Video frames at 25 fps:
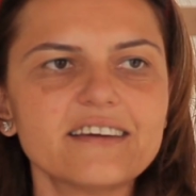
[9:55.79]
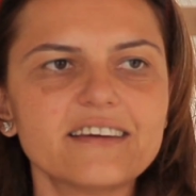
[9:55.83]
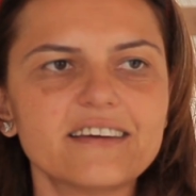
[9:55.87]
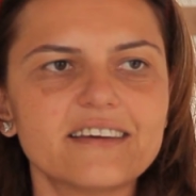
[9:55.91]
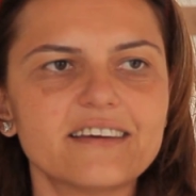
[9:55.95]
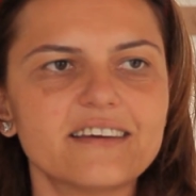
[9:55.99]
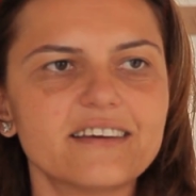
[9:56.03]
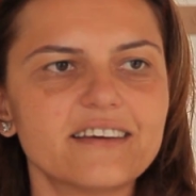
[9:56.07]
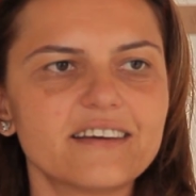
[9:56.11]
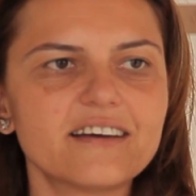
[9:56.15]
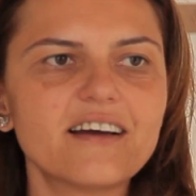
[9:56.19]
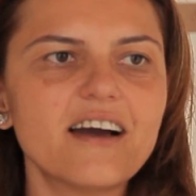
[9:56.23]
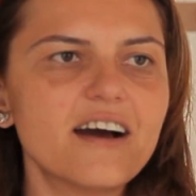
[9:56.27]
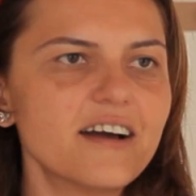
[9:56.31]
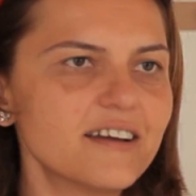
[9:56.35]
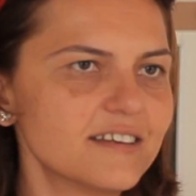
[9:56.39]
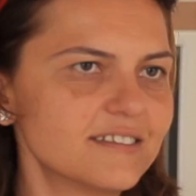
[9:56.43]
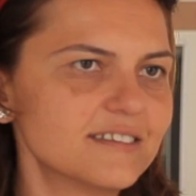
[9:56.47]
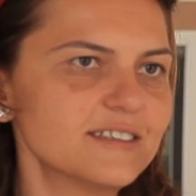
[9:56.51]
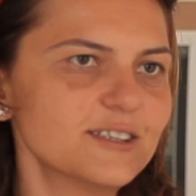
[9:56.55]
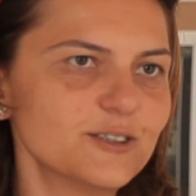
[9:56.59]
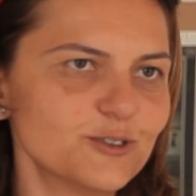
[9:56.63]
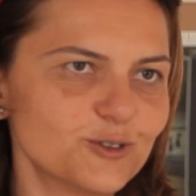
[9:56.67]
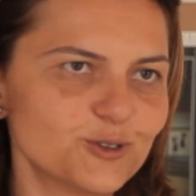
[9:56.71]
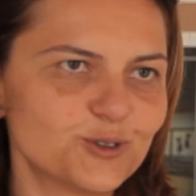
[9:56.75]
E,
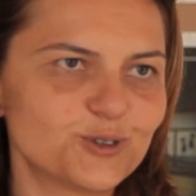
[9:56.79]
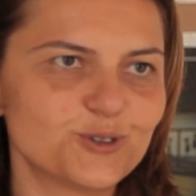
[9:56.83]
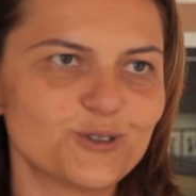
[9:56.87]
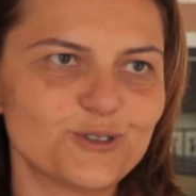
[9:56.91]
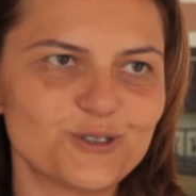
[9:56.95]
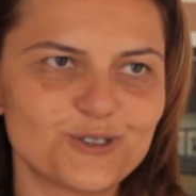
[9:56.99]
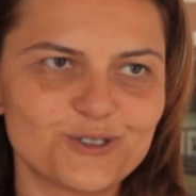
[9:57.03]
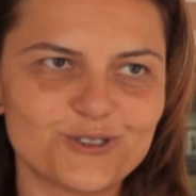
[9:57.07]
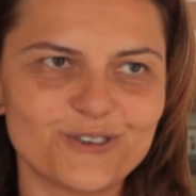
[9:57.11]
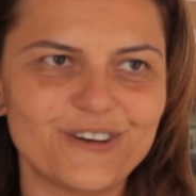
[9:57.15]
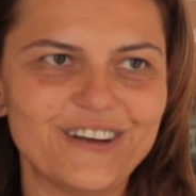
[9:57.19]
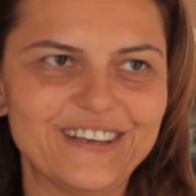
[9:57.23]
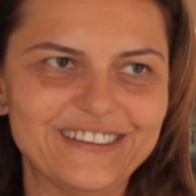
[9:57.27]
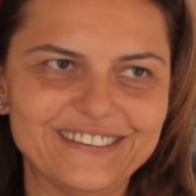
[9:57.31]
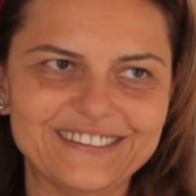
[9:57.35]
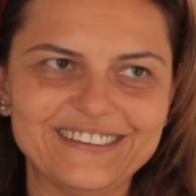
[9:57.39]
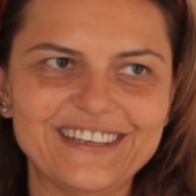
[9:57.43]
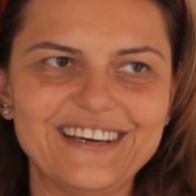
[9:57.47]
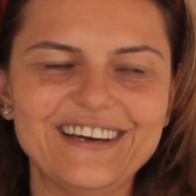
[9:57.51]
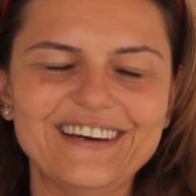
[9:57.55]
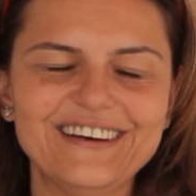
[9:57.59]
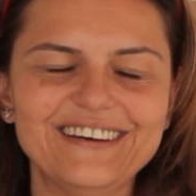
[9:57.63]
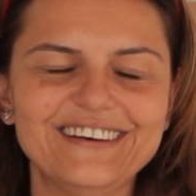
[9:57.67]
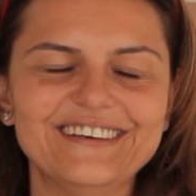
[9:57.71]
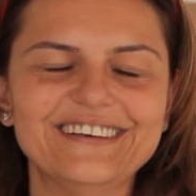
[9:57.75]
gayet iyi yüzüyor şu
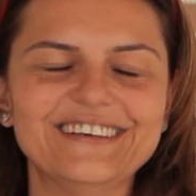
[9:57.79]
anda.